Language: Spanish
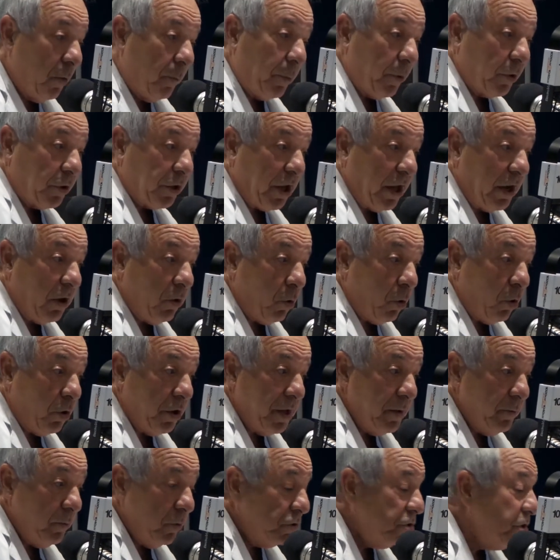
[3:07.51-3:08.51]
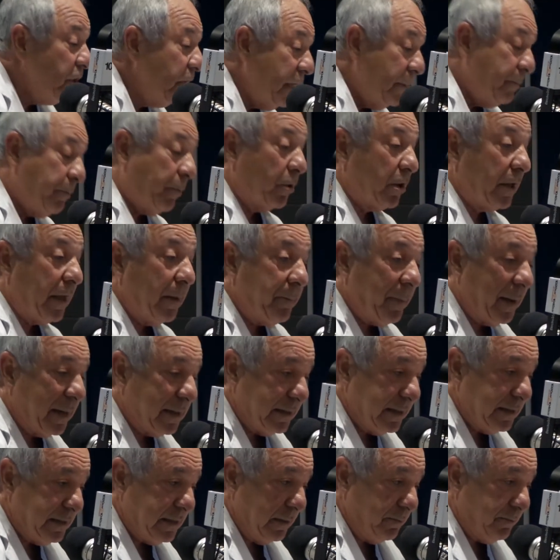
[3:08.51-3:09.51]
porque lo oímos y porque
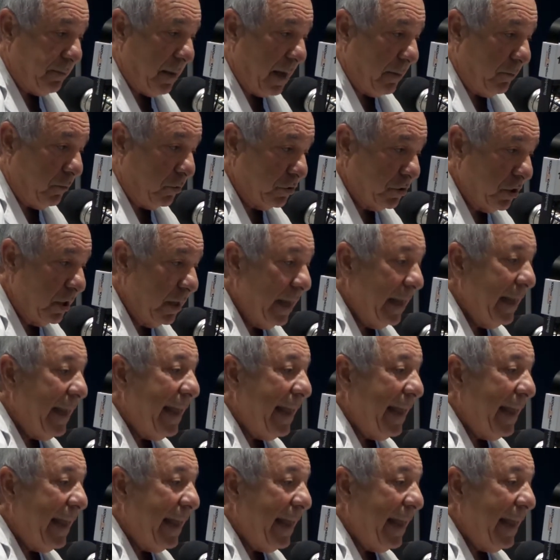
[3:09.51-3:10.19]
participamos